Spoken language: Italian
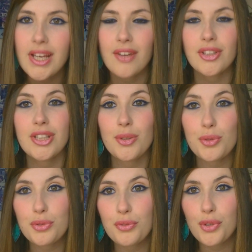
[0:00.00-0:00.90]
infatti in
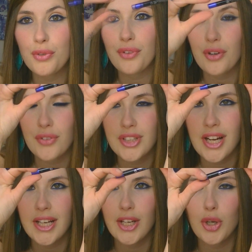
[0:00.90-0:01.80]
questo video vi farò
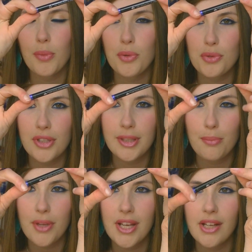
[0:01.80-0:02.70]
vedere anche come uso il
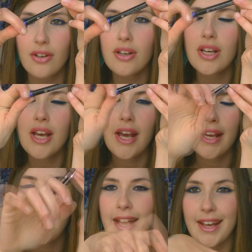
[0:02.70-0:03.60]
temperino,
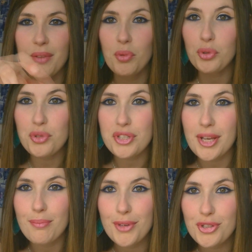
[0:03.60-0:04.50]
che è molto
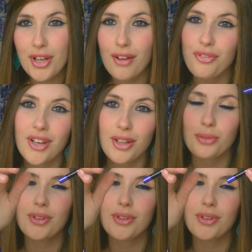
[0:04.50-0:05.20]
semplice alla fine da